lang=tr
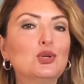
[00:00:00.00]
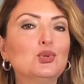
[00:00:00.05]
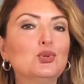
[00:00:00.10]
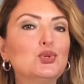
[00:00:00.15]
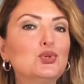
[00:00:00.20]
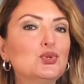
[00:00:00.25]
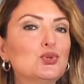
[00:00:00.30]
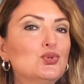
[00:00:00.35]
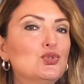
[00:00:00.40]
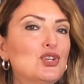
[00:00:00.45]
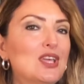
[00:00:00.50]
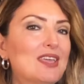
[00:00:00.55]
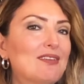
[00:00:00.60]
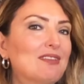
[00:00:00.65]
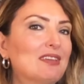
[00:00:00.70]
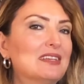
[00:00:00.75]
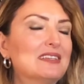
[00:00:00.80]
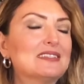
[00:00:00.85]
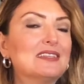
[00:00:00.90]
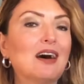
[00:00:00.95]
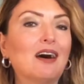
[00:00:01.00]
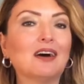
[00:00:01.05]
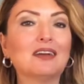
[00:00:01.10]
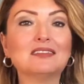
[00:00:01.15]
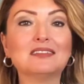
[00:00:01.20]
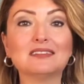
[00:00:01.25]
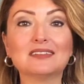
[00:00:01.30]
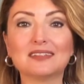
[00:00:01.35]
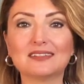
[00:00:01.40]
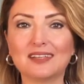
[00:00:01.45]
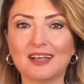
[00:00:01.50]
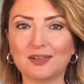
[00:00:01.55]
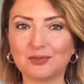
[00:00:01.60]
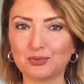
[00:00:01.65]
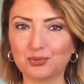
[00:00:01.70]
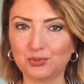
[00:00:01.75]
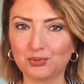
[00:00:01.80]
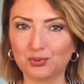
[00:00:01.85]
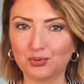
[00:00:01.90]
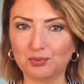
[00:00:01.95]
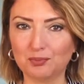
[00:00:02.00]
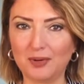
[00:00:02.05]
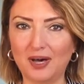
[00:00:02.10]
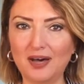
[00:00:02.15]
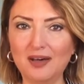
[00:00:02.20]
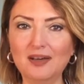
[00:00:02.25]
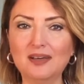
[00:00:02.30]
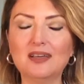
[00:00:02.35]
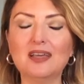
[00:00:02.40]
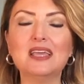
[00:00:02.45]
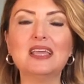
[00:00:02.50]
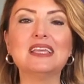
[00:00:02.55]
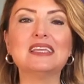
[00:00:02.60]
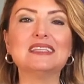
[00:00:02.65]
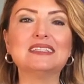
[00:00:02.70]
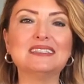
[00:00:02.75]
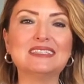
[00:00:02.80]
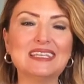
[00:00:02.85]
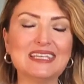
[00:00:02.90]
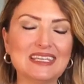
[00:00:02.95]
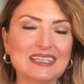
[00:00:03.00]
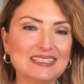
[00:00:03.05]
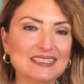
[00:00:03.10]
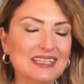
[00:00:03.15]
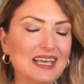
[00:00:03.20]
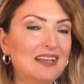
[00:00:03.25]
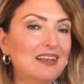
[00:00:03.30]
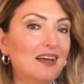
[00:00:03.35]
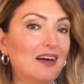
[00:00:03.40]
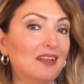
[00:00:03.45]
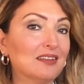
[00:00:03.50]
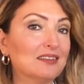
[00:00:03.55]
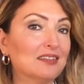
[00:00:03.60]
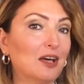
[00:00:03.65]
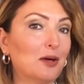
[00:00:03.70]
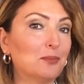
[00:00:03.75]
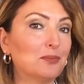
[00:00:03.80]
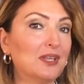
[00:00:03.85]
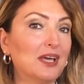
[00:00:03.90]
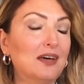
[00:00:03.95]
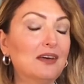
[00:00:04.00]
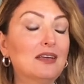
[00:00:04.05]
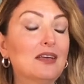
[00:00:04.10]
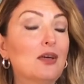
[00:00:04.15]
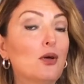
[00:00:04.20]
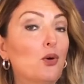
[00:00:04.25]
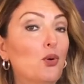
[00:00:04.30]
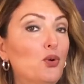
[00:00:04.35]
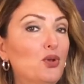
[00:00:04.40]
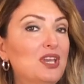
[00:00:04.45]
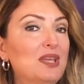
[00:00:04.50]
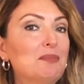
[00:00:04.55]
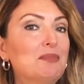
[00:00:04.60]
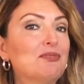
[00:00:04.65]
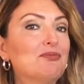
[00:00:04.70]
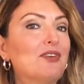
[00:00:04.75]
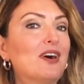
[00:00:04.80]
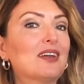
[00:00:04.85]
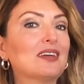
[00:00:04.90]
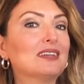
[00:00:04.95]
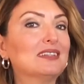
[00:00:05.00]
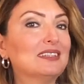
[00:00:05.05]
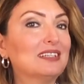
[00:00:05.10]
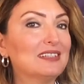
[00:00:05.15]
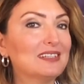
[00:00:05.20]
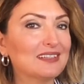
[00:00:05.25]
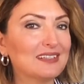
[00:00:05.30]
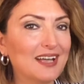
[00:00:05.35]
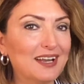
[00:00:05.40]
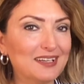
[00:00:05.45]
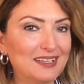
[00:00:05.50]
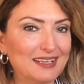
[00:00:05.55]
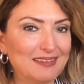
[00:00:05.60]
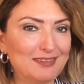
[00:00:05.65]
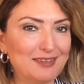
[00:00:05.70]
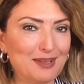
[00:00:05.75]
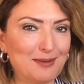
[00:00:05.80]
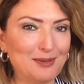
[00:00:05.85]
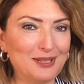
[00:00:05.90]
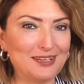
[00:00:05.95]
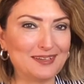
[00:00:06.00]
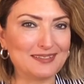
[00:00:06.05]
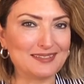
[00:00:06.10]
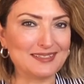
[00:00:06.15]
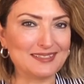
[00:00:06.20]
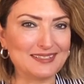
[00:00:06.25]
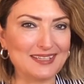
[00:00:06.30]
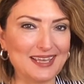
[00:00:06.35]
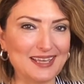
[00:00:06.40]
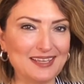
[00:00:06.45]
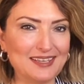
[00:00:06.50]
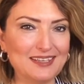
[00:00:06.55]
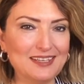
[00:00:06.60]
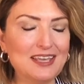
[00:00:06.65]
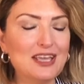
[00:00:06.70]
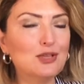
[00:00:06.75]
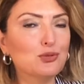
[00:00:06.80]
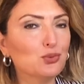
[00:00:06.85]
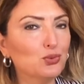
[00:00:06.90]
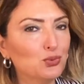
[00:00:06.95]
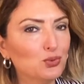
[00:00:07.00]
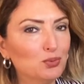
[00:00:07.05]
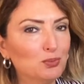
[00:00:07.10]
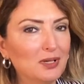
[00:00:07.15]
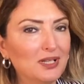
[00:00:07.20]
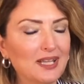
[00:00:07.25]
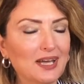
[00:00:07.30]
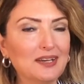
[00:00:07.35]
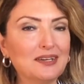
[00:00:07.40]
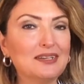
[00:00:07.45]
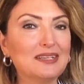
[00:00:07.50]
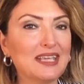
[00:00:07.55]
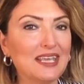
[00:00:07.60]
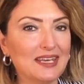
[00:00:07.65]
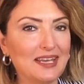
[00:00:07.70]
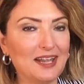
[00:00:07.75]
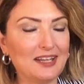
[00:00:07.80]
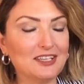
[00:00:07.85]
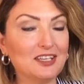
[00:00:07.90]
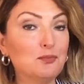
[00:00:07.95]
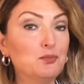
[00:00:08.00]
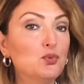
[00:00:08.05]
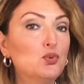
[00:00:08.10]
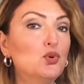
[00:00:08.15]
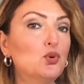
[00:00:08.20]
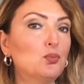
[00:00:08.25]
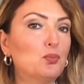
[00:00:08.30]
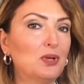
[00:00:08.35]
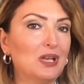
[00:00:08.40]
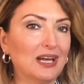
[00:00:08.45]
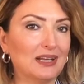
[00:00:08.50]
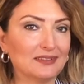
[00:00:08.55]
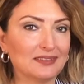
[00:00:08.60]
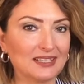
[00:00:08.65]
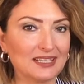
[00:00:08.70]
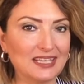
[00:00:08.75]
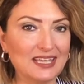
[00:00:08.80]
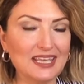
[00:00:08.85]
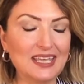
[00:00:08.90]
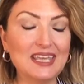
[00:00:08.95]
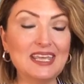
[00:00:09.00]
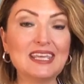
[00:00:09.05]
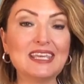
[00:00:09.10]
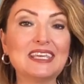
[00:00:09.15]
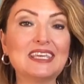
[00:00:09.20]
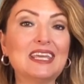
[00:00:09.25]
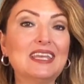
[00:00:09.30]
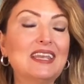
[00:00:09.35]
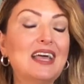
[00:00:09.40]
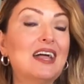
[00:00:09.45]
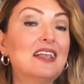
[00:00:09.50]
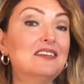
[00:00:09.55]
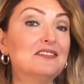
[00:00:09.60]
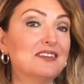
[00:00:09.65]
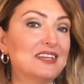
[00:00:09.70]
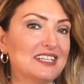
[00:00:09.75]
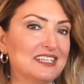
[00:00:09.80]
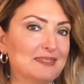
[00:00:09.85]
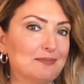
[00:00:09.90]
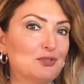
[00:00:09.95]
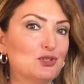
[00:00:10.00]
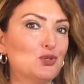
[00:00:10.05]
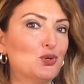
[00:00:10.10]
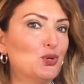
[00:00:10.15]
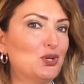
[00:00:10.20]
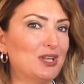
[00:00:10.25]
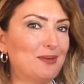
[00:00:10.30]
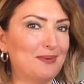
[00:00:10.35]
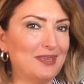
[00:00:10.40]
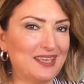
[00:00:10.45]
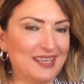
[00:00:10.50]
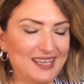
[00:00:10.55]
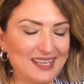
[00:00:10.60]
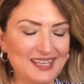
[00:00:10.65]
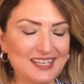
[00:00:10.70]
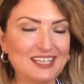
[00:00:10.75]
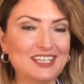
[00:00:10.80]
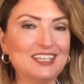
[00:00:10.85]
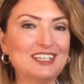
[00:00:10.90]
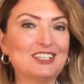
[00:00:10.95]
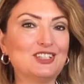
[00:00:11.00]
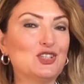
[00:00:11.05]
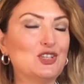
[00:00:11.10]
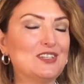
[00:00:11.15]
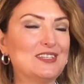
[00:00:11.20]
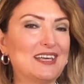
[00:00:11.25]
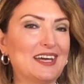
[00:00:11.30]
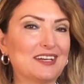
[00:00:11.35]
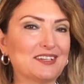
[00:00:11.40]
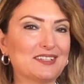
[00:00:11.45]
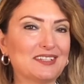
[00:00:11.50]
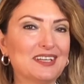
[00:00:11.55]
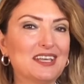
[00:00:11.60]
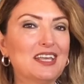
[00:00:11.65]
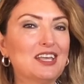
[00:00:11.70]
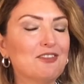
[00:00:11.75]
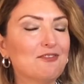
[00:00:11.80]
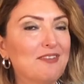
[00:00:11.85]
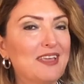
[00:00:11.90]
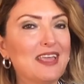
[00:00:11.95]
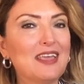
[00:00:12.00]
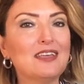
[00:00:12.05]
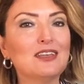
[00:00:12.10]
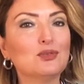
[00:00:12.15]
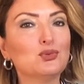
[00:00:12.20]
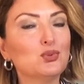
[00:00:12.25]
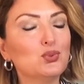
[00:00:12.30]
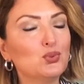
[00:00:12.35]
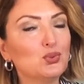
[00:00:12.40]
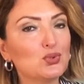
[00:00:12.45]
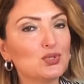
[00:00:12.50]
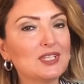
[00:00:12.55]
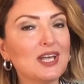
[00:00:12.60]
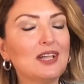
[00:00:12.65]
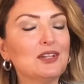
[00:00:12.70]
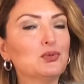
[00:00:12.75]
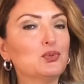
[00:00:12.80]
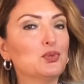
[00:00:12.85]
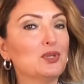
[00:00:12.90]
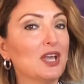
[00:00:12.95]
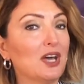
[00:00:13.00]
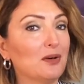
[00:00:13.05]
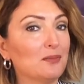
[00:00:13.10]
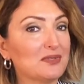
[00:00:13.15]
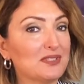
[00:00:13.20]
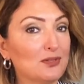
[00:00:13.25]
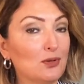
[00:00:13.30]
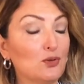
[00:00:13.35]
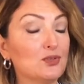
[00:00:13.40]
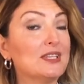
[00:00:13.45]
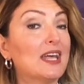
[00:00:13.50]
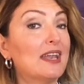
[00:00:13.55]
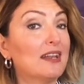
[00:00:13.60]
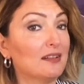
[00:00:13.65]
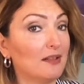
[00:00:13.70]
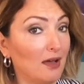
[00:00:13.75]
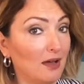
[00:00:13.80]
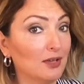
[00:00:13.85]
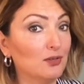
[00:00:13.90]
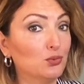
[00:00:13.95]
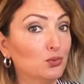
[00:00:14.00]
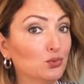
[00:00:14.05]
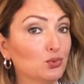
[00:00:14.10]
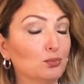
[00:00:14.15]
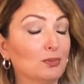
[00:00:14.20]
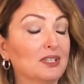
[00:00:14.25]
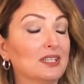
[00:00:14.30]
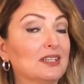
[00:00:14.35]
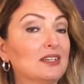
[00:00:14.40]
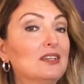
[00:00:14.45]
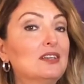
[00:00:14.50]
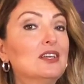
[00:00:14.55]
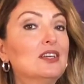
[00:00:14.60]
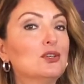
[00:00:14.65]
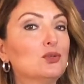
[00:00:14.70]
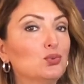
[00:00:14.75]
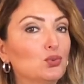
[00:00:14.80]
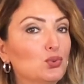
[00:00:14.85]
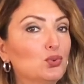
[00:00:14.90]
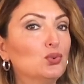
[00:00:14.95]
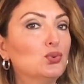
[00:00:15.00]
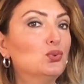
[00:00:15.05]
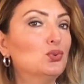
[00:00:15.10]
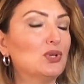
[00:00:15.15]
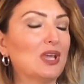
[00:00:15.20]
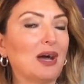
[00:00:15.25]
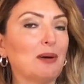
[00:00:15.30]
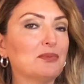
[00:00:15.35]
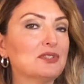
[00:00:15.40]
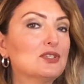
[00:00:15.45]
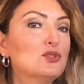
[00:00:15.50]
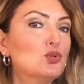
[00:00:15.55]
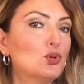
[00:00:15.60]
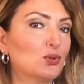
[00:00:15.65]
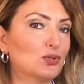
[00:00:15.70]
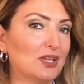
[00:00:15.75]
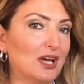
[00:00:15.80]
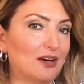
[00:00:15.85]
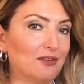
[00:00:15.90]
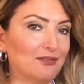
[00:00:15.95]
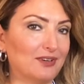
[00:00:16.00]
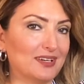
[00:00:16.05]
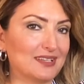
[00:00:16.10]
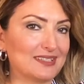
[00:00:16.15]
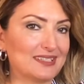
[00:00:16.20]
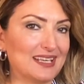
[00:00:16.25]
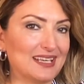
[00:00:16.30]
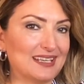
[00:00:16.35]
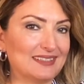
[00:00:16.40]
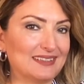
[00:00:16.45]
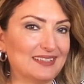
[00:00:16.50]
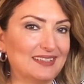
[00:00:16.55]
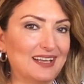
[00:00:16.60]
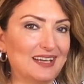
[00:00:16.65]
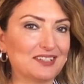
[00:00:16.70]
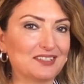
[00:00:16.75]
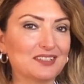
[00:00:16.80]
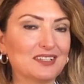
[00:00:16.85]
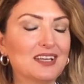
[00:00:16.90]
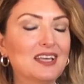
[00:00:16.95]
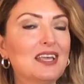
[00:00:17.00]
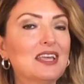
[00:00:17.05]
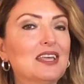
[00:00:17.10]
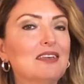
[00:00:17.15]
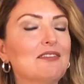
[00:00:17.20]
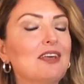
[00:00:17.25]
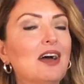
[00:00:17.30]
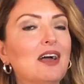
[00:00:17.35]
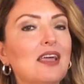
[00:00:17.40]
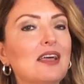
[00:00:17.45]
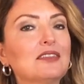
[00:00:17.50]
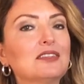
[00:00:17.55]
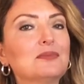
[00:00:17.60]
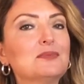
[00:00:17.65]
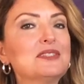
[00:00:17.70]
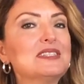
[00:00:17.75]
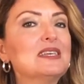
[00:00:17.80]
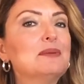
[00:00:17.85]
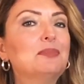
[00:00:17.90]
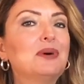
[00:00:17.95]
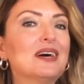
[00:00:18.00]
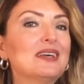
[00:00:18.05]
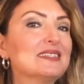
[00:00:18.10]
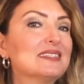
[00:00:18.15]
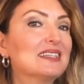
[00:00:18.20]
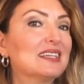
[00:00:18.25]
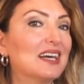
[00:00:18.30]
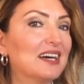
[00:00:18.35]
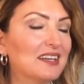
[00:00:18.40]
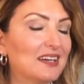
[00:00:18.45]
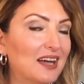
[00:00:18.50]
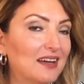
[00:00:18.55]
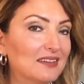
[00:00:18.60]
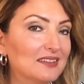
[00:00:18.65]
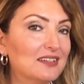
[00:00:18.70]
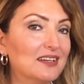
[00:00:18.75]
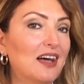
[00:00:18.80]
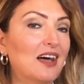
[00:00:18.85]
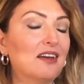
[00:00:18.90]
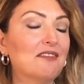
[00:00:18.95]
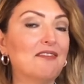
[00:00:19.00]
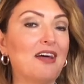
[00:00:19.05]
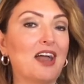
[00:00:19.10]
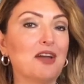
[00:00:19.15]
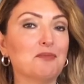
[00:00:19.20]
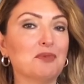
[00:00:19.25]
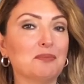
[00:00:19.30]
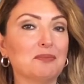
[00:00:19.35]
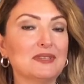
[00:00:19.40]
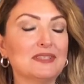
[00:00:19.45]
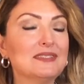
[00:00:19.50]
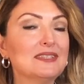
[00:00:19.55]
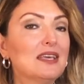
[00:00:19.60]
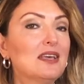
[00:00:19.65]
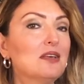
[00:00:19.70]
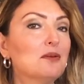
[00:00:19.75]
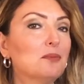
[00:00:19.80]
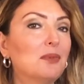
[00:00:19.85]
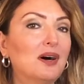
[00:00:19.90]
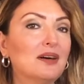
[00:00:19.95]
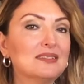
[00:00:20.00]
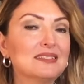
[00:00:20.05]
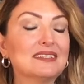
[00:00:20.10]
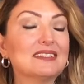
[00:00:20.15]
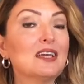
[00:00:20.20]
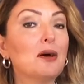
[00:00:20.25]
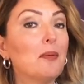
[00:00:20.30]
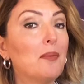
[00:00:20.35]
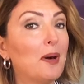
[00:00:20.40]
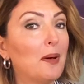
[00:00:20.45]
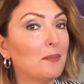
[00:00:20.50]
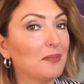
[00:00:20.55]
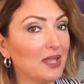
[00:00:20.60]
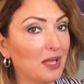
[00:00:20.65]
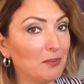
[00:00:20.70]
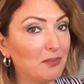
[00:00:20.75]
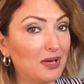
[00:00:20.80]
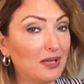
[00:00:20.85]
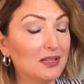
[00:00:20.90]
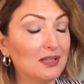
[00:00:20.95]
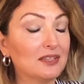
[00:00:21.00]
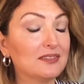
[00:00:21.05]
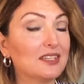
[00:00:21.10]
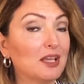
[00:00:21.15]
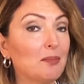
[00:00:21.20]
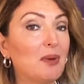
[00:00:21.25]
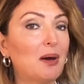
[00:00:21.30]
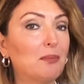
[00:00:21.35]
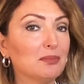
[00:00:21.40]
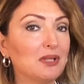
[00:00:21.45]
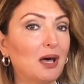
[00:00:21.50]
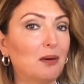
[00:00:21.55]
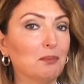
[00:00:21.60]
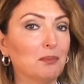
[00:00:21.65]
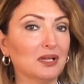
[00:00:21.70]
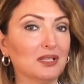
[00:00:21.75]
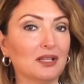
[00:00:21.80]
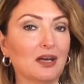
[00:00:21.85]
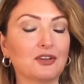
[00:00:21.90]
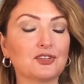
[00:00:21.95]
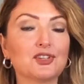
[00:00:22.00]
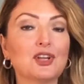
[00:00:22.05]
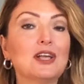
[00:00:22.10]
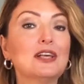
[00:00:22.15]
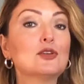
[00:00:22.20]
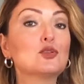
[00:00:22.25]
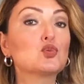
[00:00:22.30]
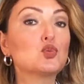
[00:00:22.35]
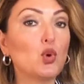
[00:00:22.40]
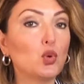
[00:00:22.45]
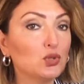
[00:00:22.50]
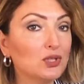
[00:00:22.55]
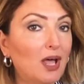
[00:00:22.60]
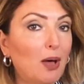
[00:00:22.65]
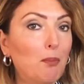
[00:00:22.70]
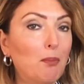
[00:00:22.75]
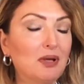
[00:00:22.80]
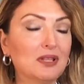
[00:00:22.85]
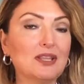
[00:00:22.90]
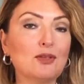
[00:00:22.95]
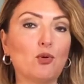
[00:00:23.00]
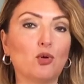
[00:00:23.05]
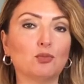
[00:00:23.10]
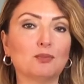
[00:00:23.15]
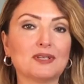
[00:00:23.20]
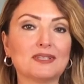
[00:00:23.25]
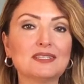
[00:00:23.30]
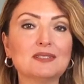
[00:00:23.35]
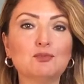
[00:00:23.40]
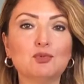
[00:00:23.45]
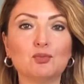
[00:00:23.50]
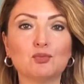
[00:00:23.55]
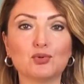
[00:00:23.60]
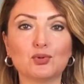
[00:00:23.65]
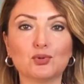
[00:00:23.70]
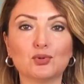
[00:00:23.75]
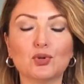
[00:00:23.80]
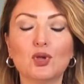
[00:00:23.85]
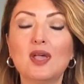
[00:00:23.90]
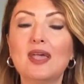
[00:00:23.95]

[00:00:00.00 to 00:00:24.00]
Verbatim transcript: Üçüncü evinizi aydınlatan tutulma zihinsel anlamda önemli farkındalıklar getirebilir size. Tutulmalar genelde büyük plandaki genel resmi şöyle bir e, çizer ve duygusal dünyamızı özellikle ay tutulmaları duygu dünyamızı çok daha fazla etkiler. Ve hayatımızda bazı kararlar vermemiz, bazı tamamlaman, tamamlanmalar, sonlanmalar olması mümkün.